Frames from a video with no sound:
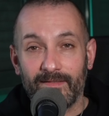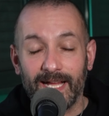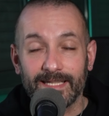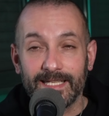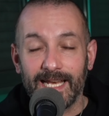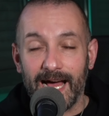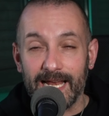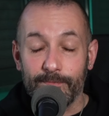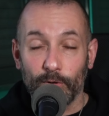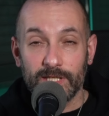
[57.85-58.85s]
avanti la,
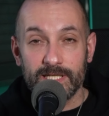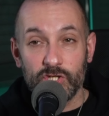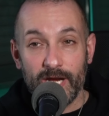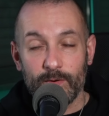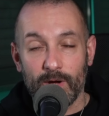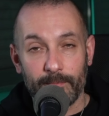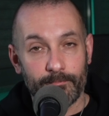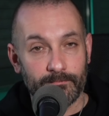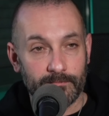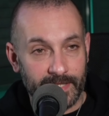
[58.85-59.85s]
l'ipotesi Genoa
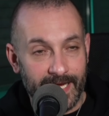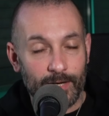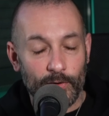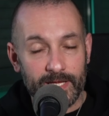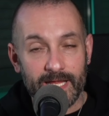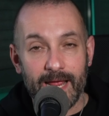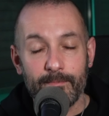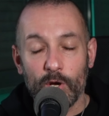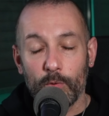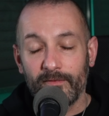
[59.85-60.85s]
che lo
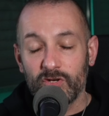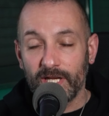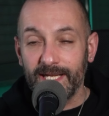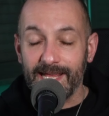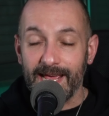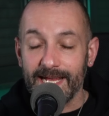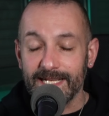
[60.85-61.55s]
renderebbe come vicere Teghi.